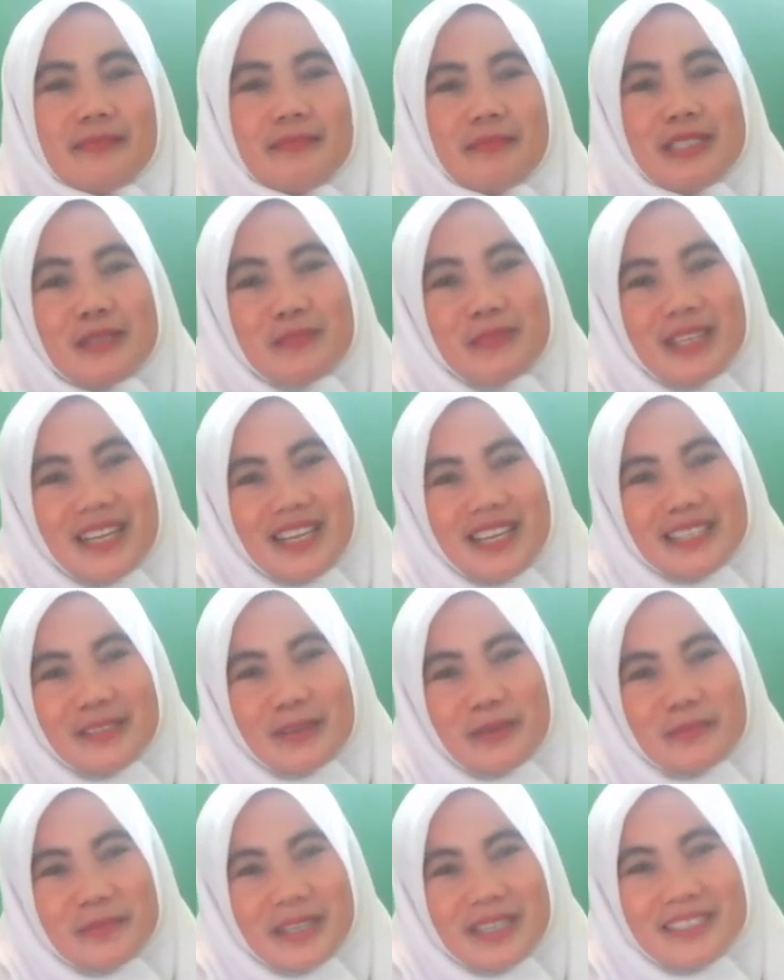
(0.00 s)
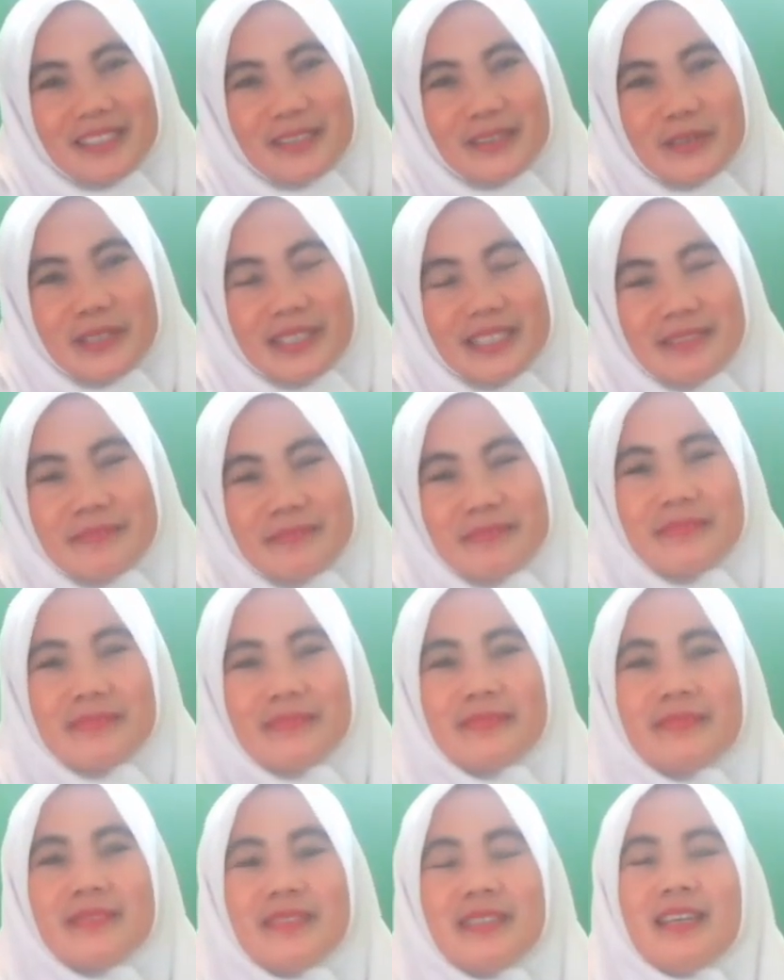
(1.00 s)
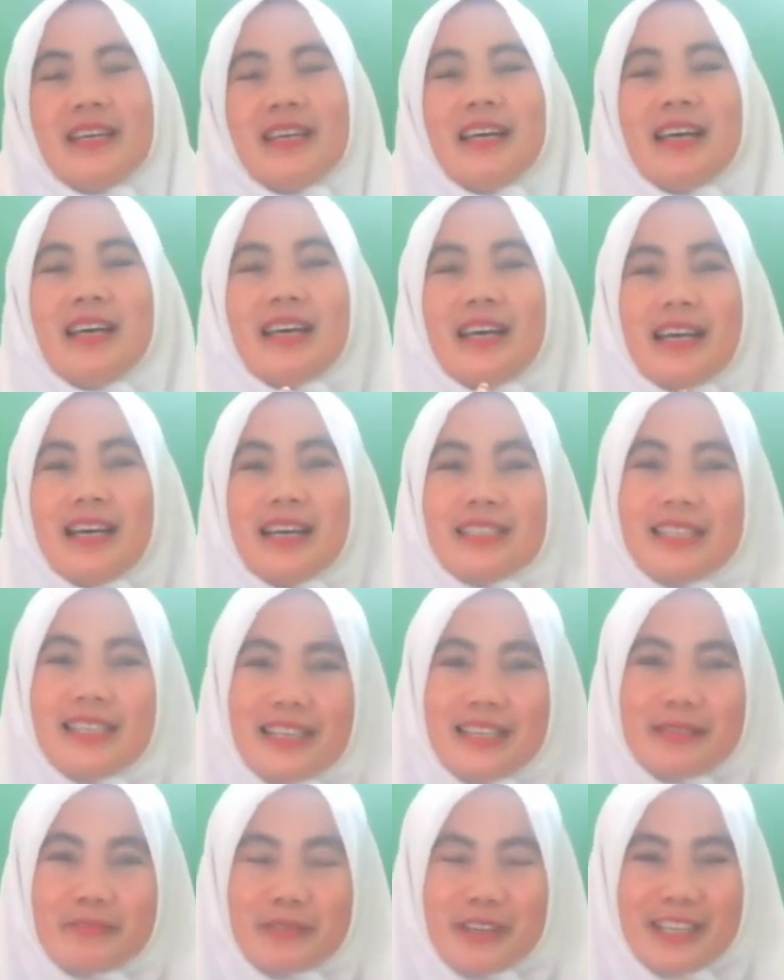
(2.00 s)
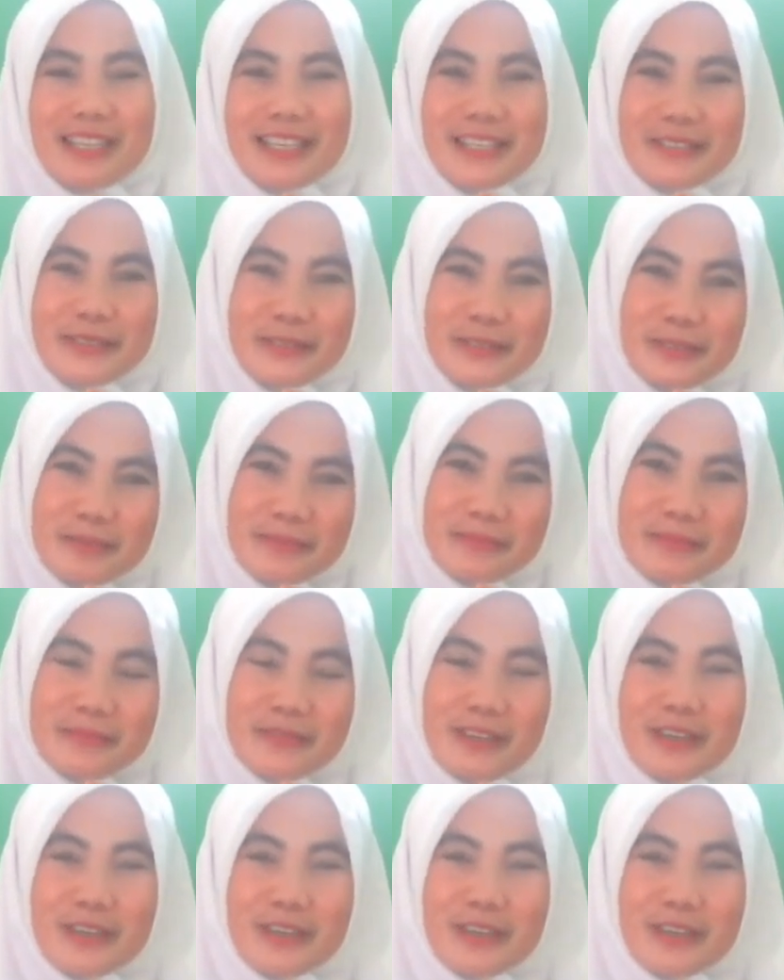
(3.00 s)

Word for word: Bismillahirrahmanirrahim. Assalamualaikum